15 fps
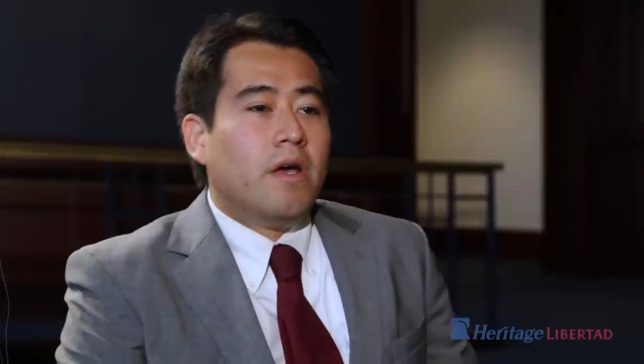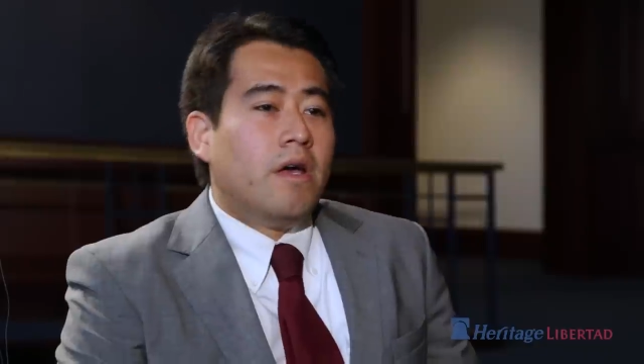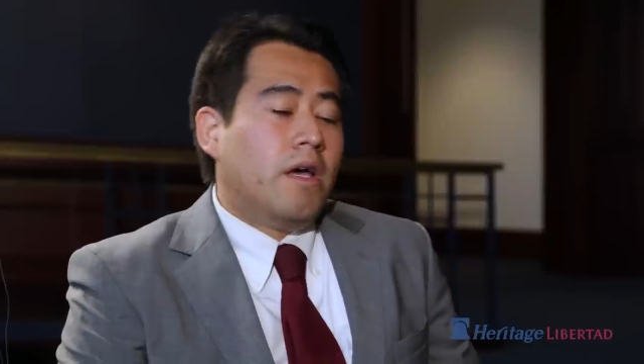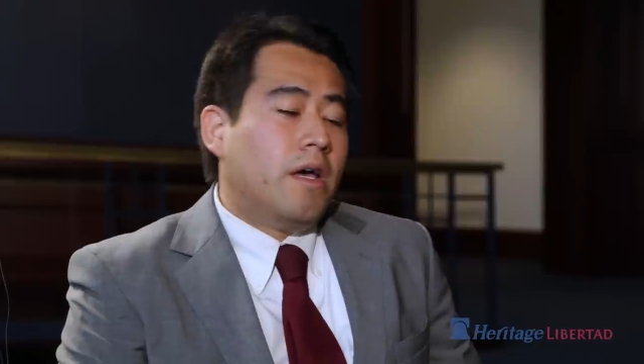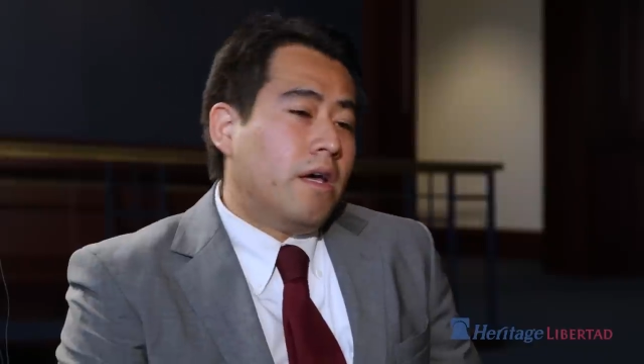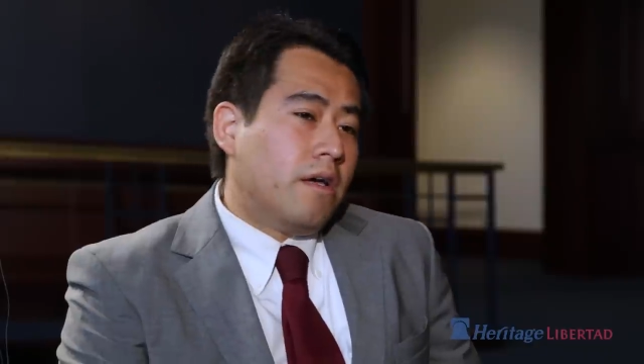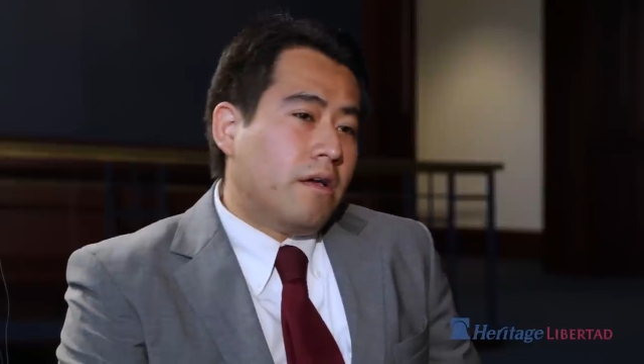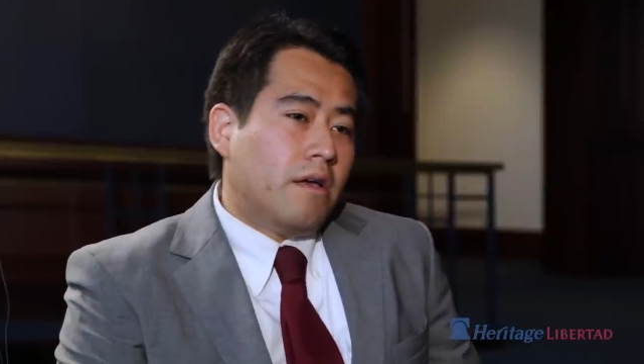
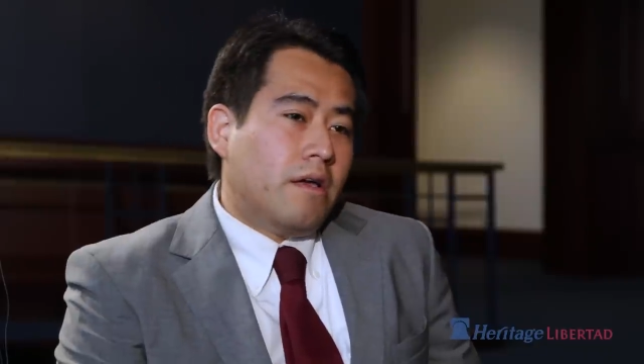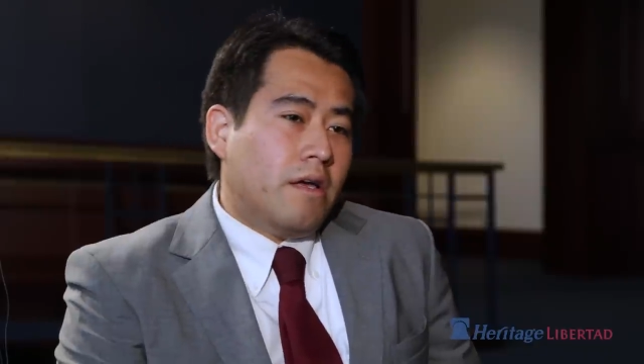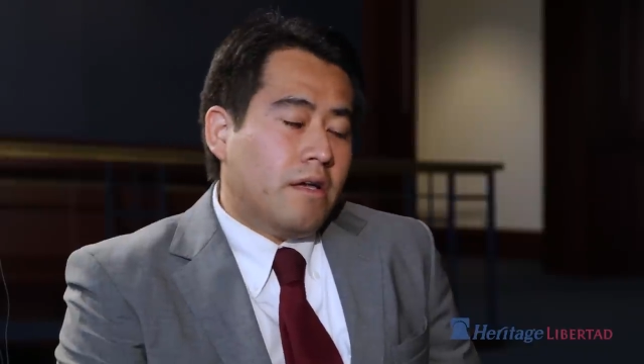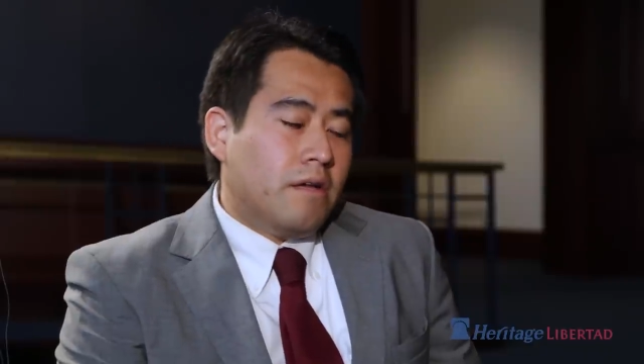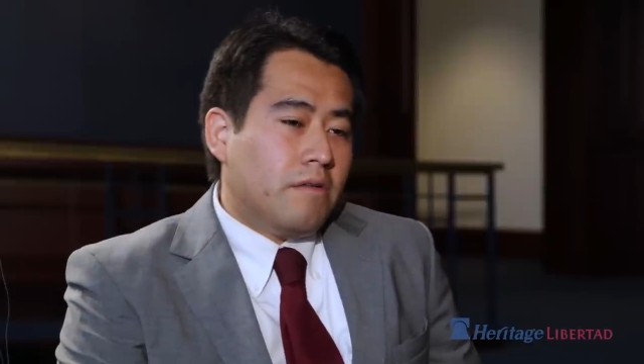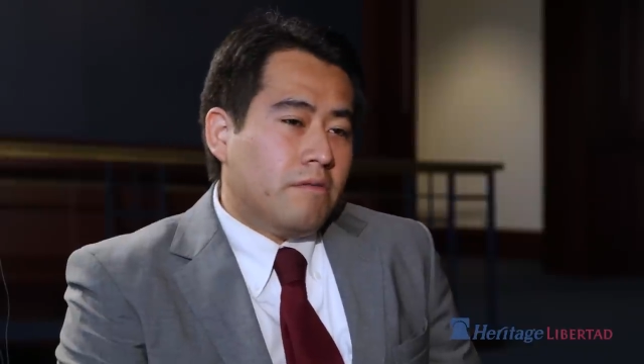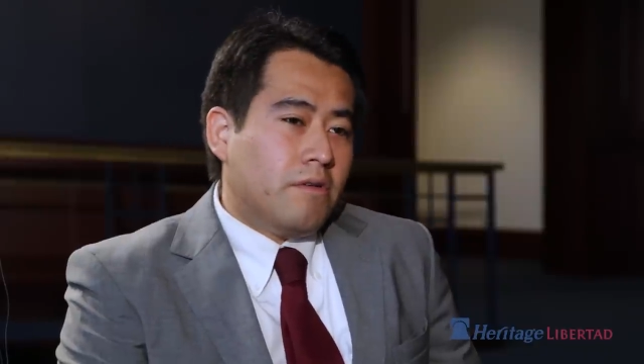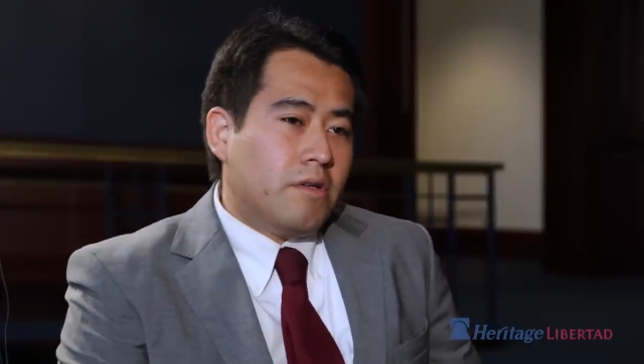Eh,
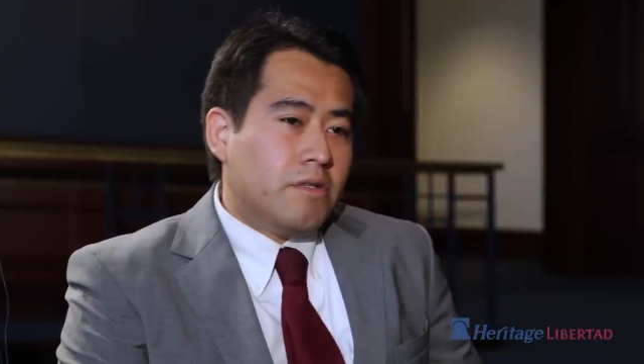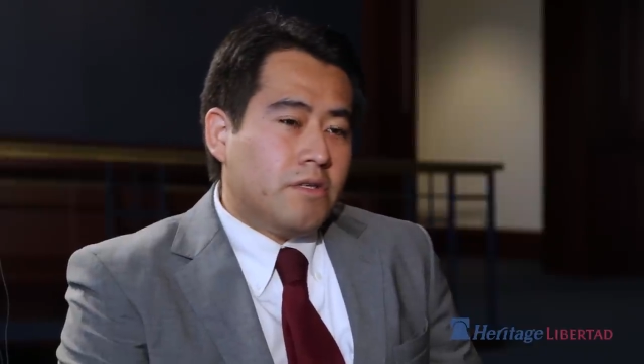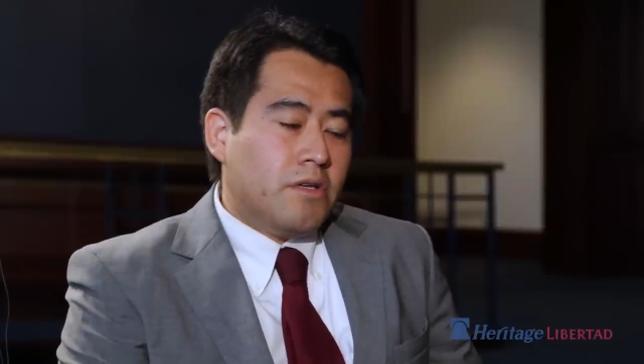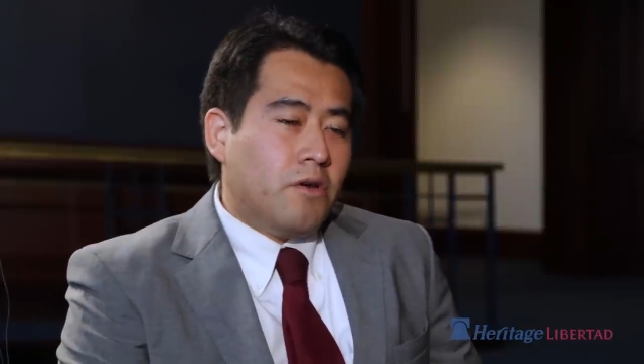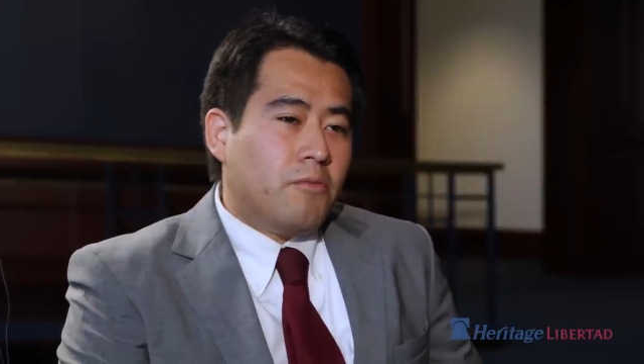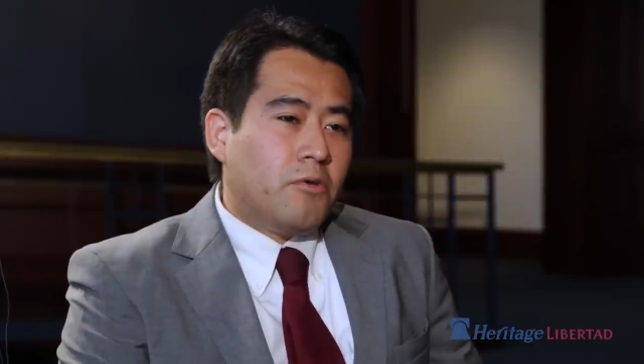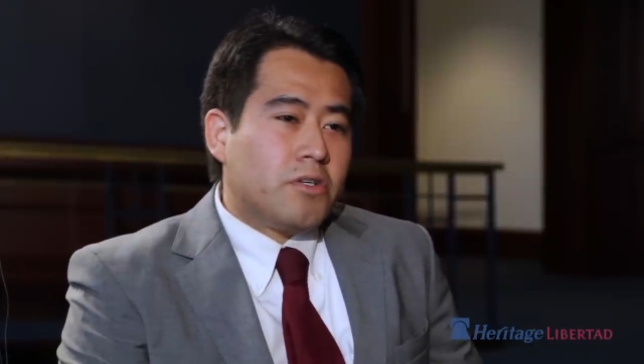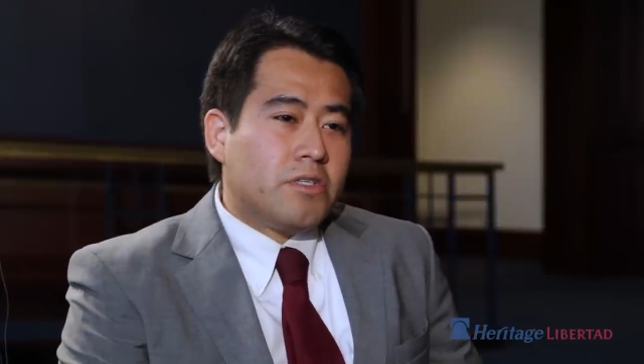eh, eh,
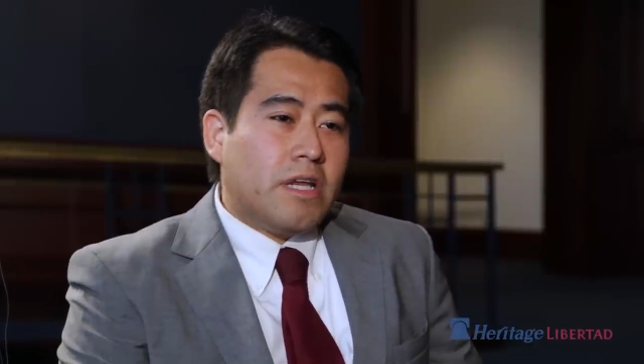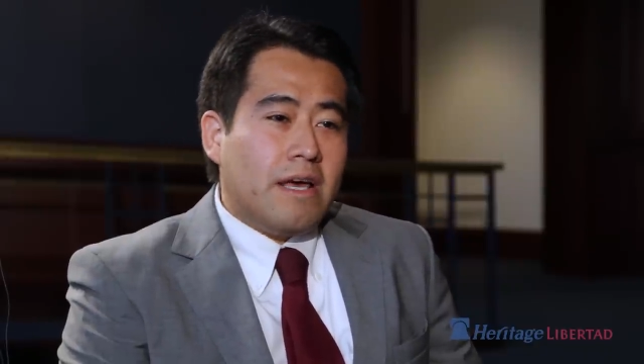señor Brooks,